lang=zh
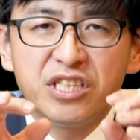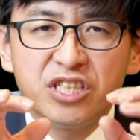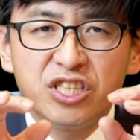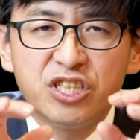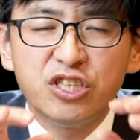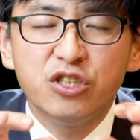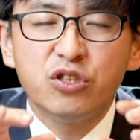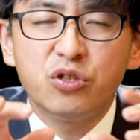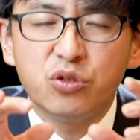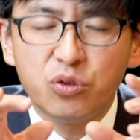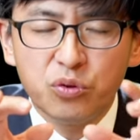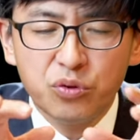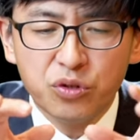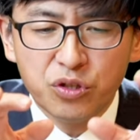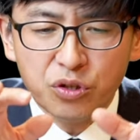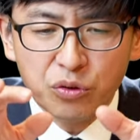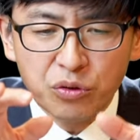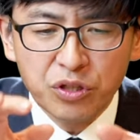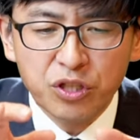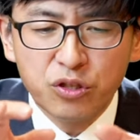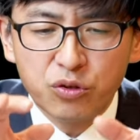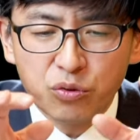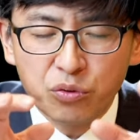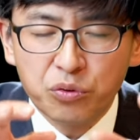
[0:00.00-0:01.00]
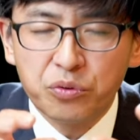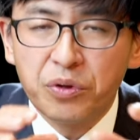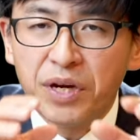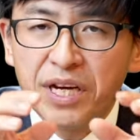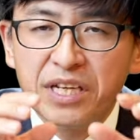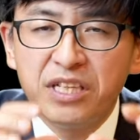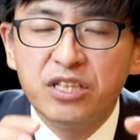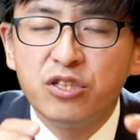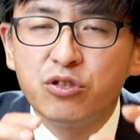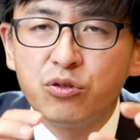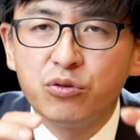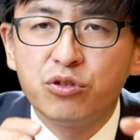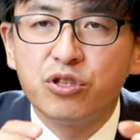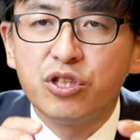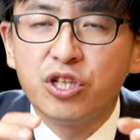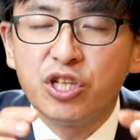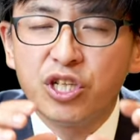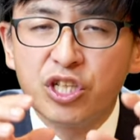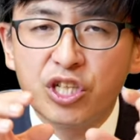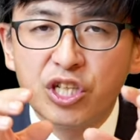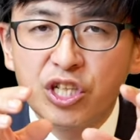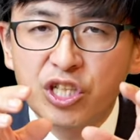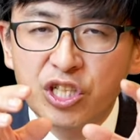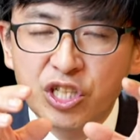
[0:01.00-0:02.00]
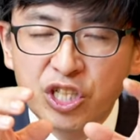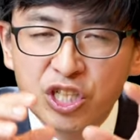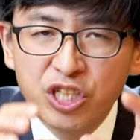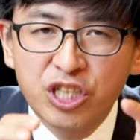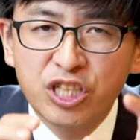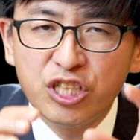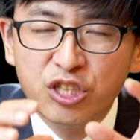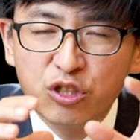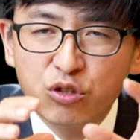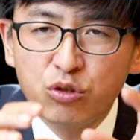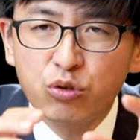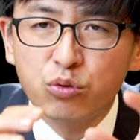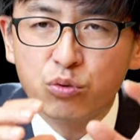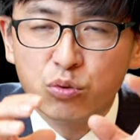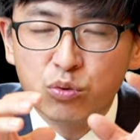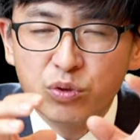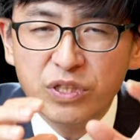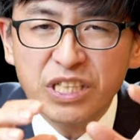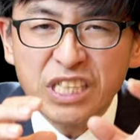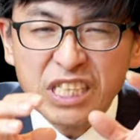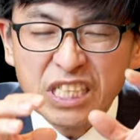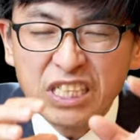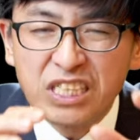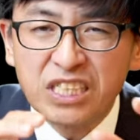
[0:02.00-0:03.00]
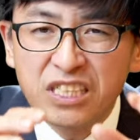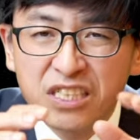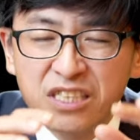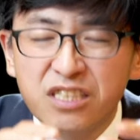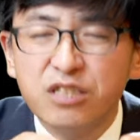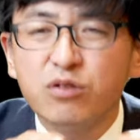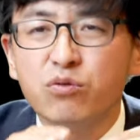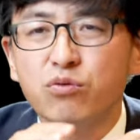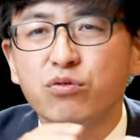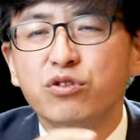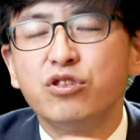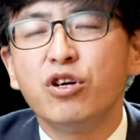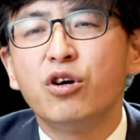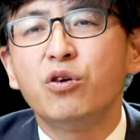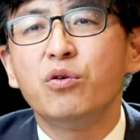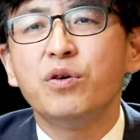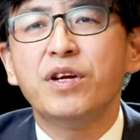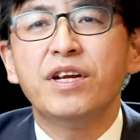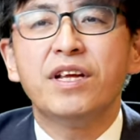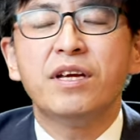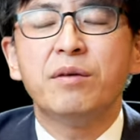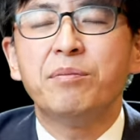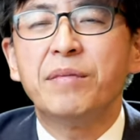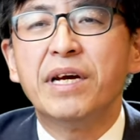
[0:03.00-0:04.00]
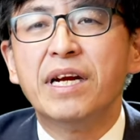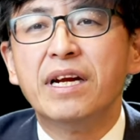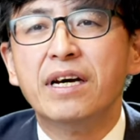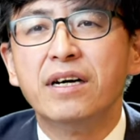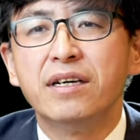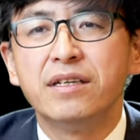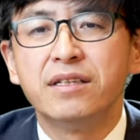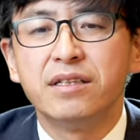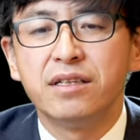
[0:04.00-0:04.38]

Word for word: 其中有一种原因就是世俗已经进入教会里面了。